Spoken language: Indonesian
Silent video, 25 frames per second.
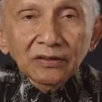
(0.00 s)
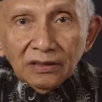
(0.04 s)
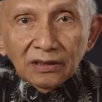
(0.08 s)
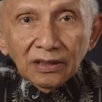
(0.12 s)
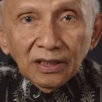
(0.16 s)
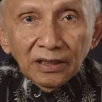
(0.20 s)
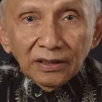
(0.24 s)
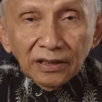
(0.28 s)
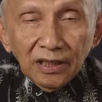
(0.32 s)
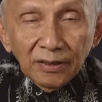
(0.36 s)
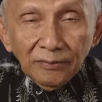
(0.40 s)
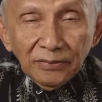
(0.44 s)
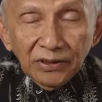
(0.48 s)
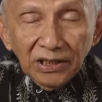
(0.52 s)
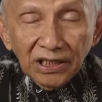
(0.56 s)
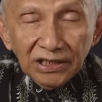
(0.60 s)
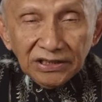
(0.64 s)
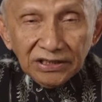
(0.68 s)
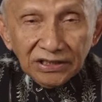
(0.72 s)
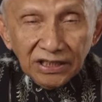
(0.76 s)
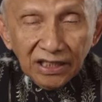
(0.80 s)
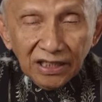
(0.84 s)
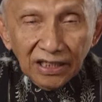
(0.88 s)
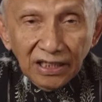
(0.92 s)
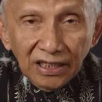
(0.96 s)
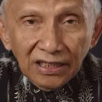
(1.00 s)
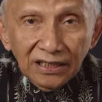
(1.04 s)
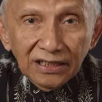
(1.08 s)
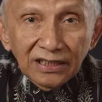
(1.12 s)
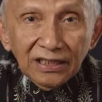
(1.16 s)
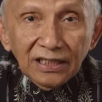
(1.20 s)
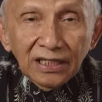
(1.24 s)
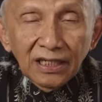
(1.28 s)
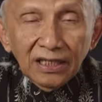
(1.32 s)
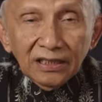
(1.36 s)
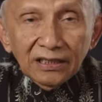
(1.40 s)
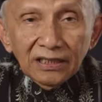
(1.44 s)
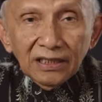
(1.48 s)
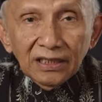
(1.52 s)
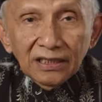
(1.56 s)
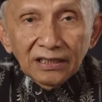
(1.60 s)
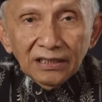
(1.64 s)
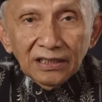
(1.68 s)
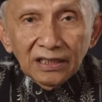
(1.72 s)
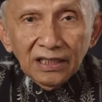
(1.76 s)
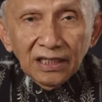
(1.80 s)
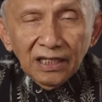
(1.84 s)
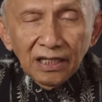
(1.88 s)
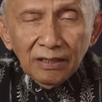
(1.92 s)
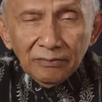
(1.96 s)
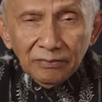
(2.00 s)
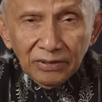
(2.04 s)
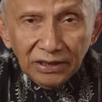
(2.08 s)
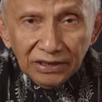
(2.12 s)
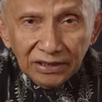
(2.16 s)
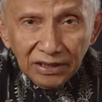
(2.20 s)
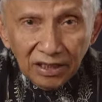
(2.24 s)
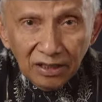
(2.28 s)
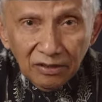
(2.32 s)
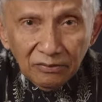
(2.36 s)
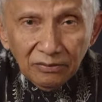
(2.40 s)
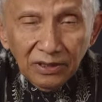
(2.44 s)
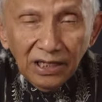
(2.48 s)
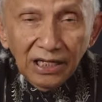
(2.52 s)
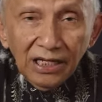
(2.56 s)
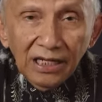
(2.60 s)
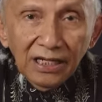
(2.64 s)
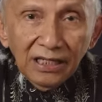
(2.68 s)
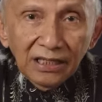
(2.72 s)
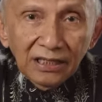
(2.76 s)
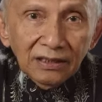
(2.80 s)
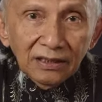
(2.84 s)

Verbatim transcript: Nah, tapi yang sekarang ini keadaannya amat rawan